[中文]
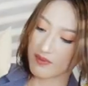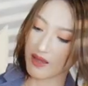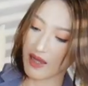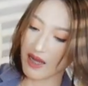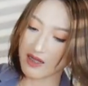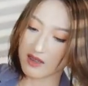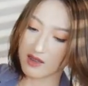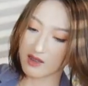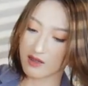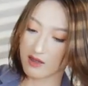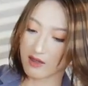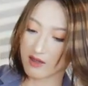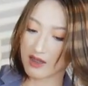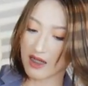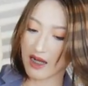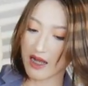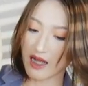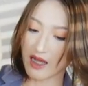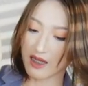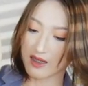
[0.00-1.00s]
它是 X
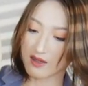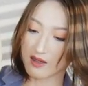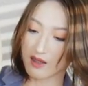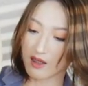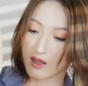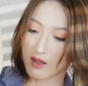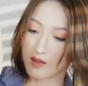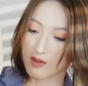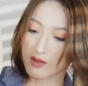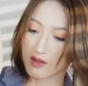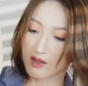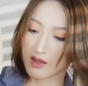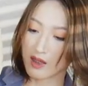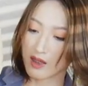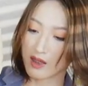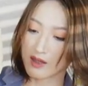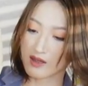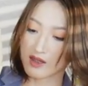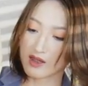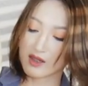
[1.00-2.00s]
S 号的。
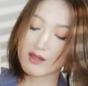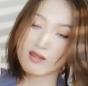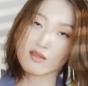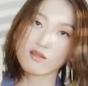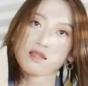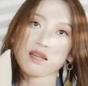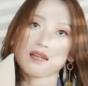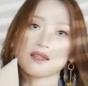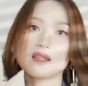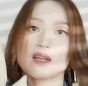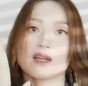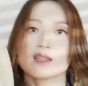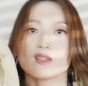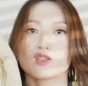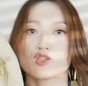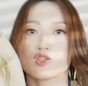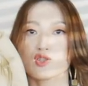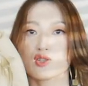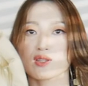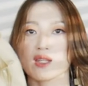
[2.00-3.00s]
提醒大家
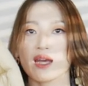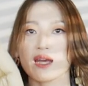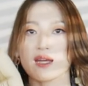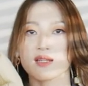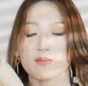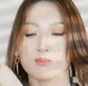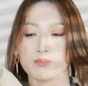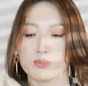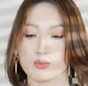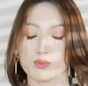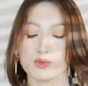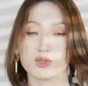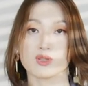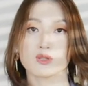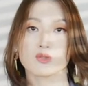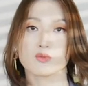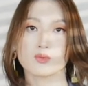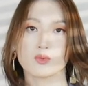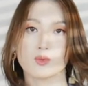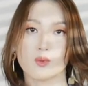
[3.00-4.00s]
的是，它不
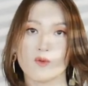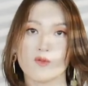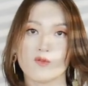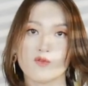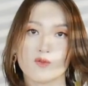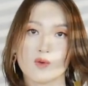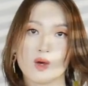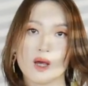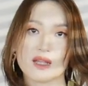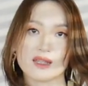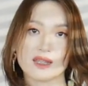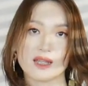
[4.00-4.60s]
是羽绒服啊，